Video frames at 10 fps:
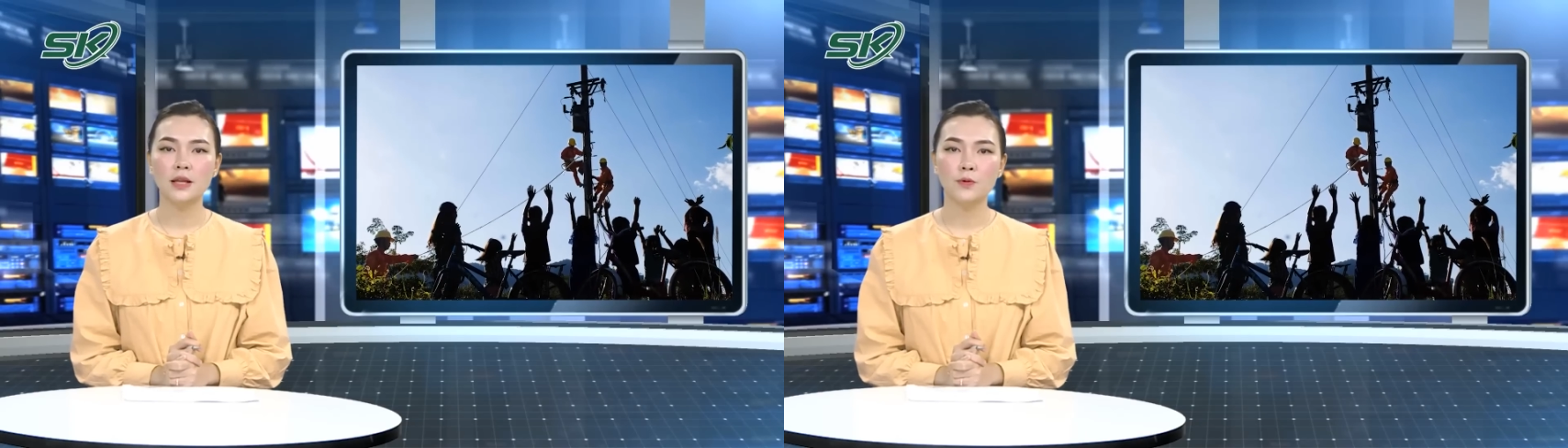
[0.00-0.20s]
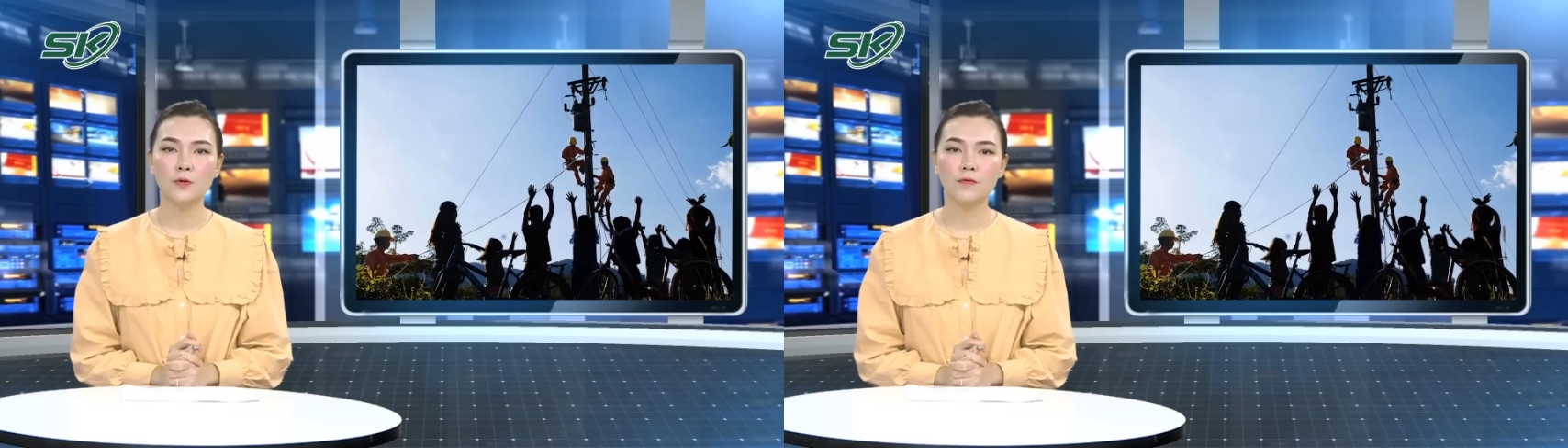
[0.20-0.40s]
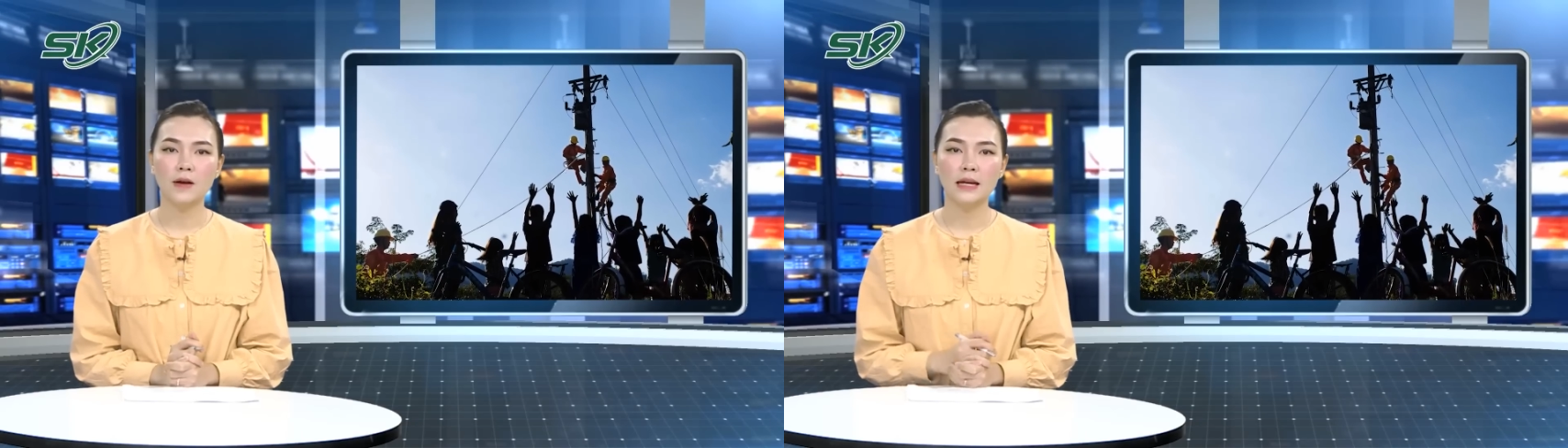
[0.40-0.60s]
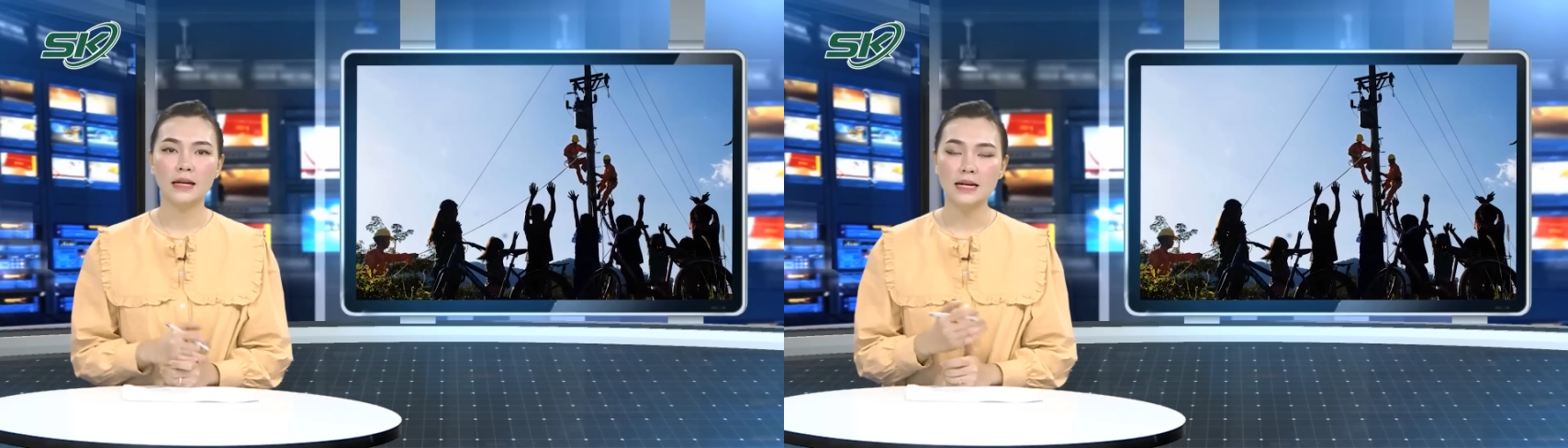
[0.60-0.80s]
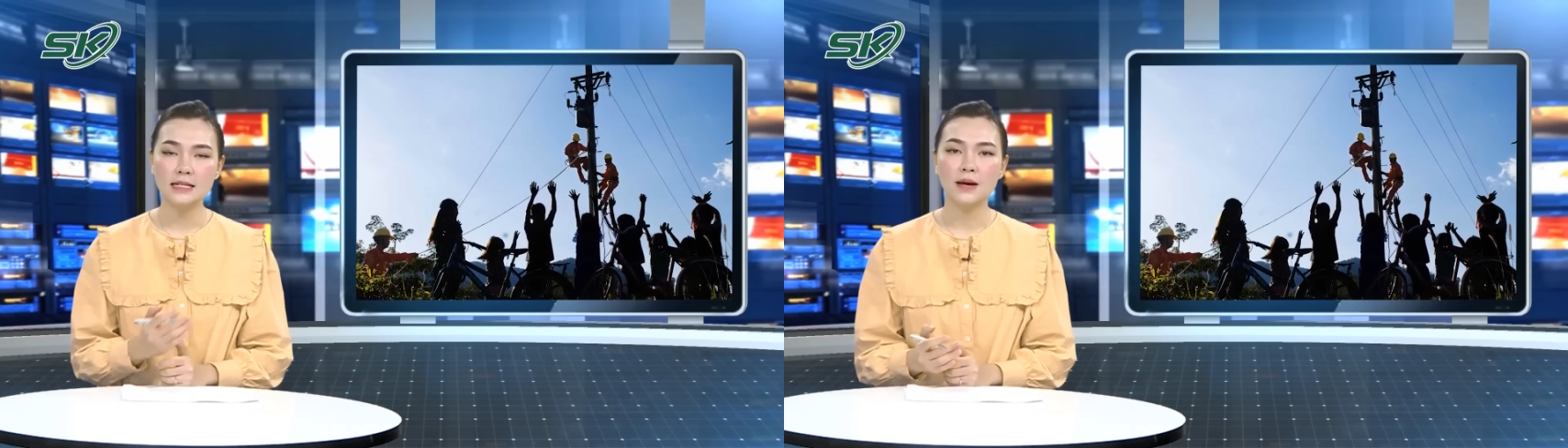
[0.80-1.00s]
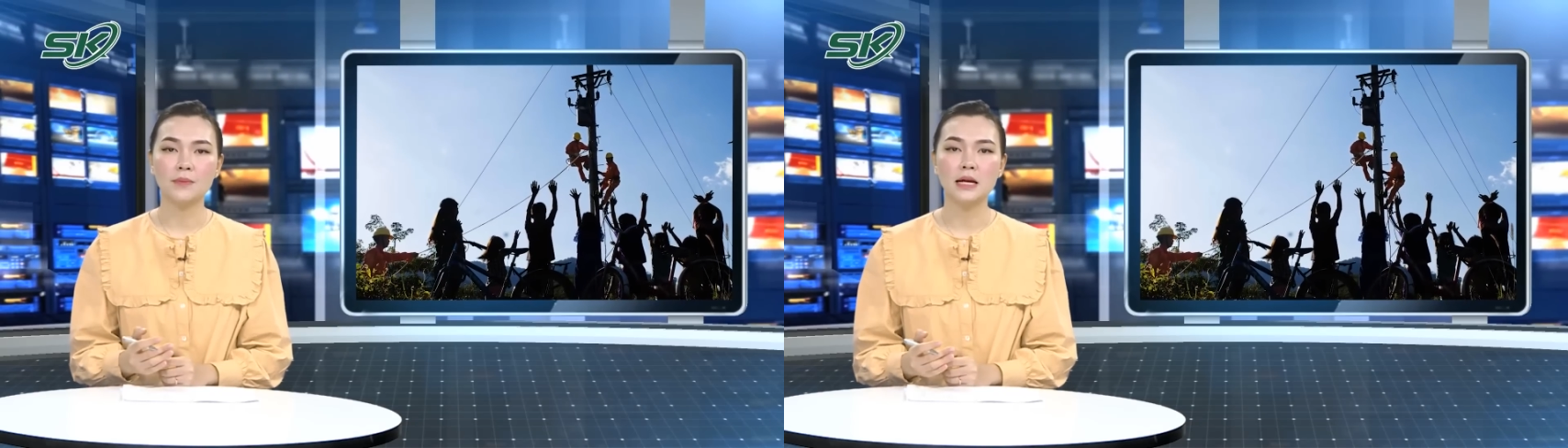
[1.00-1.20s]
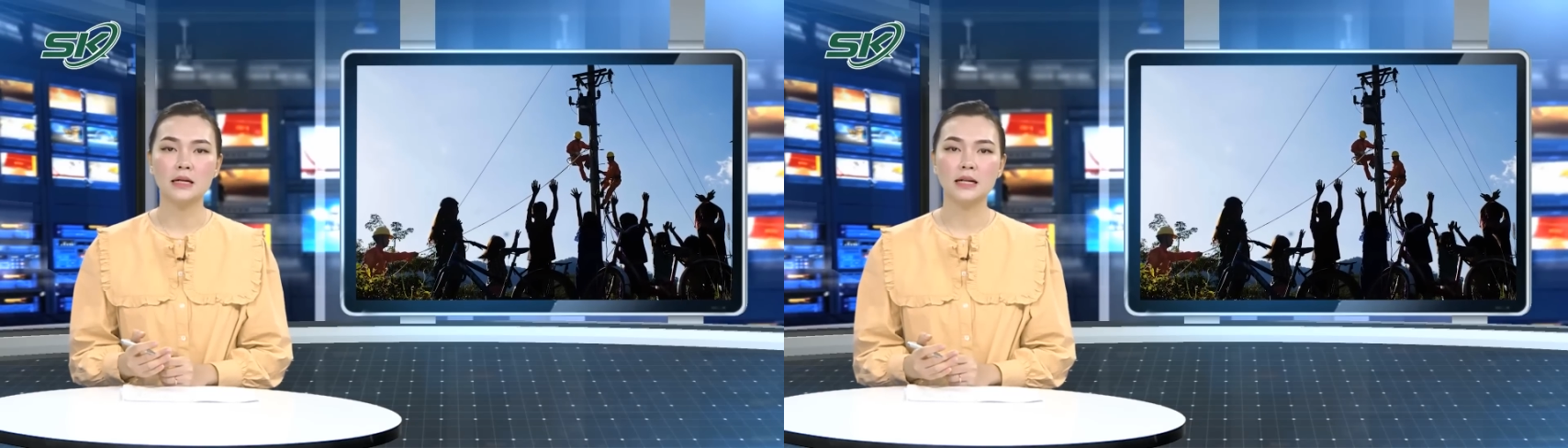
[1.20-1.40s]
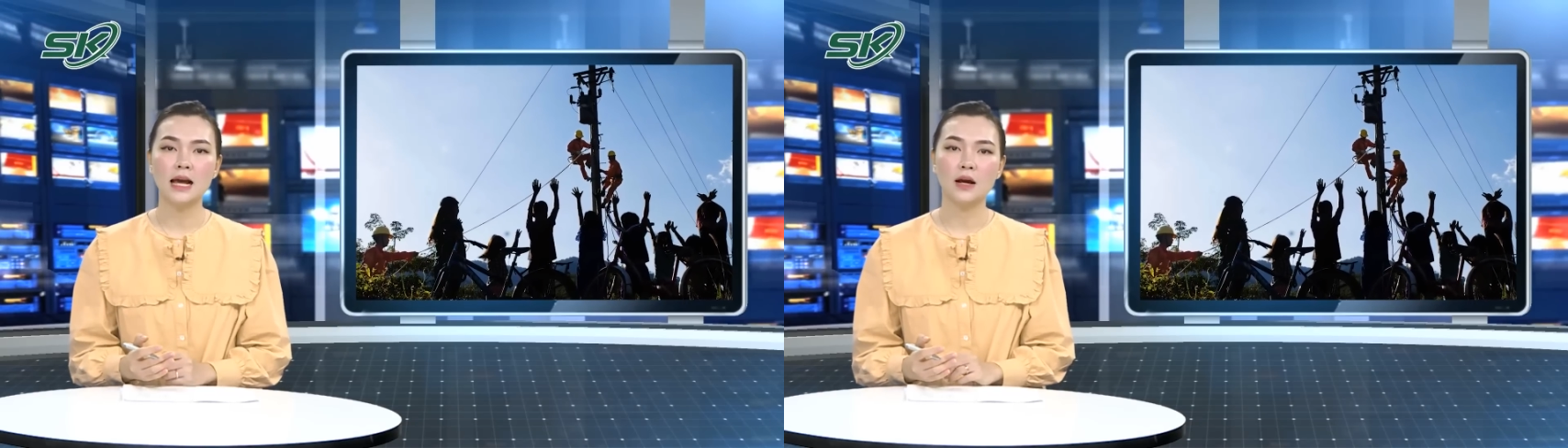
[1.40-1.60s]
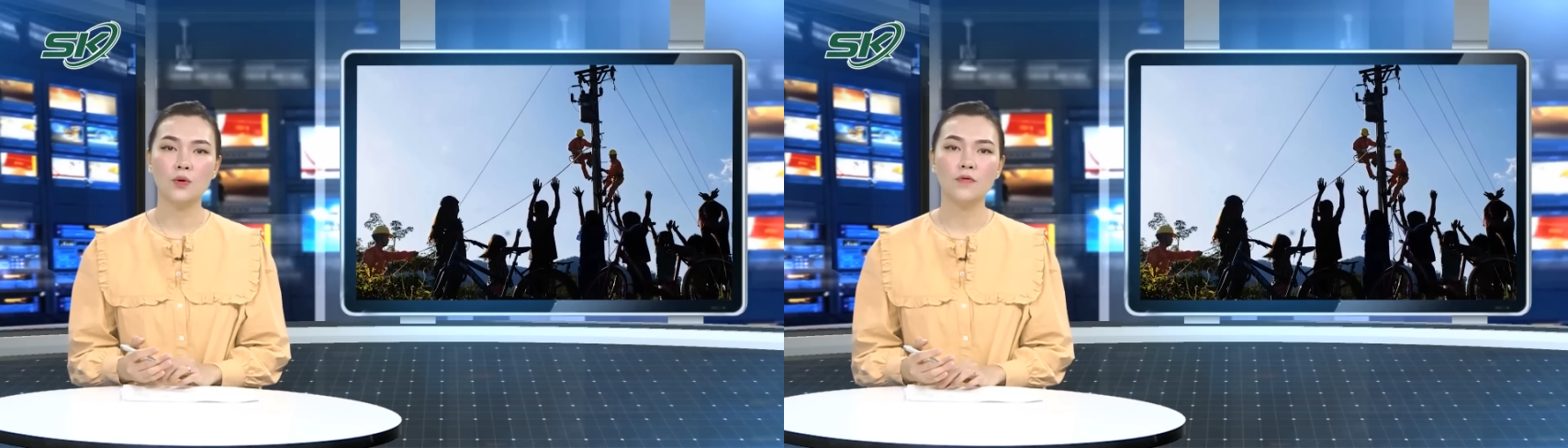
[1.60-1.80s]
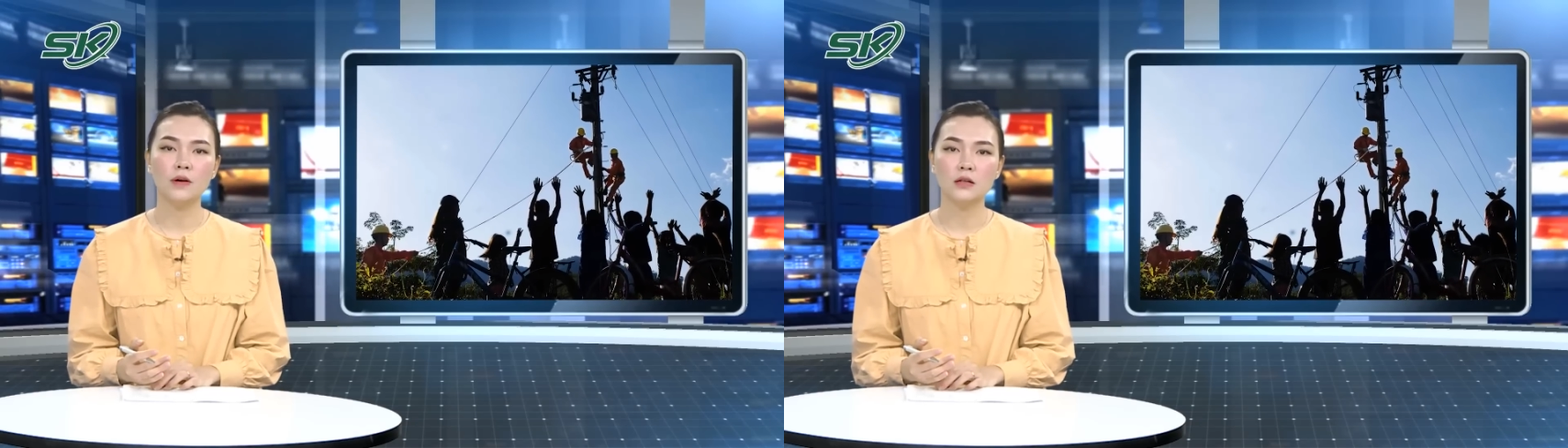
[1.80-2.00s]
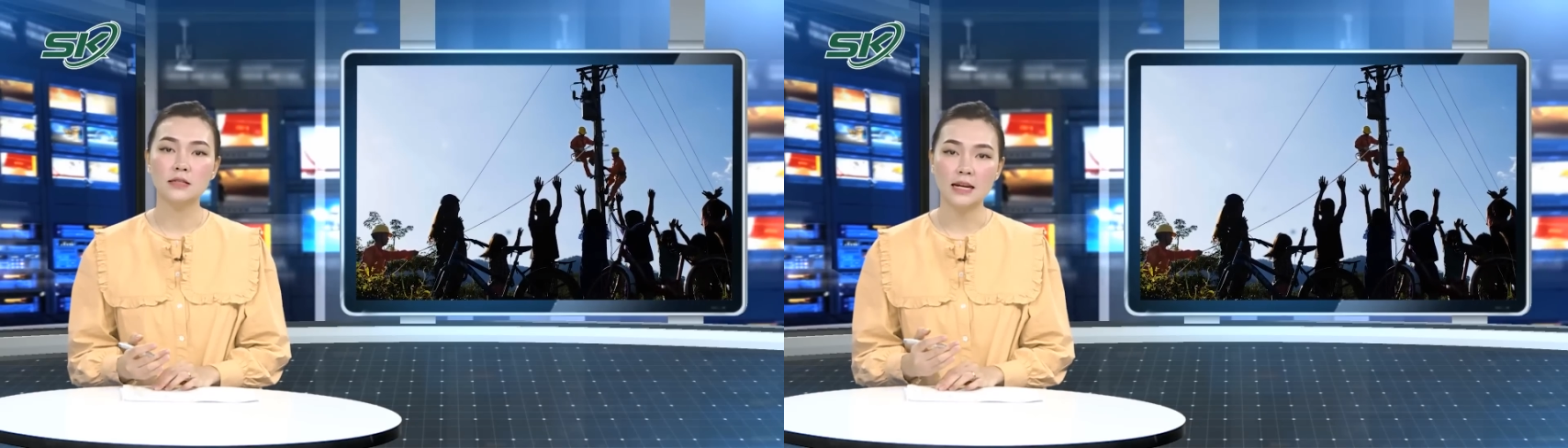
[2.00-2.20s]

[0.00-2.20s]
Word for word: tiếp tục phải cắt giảm điện cả khu vực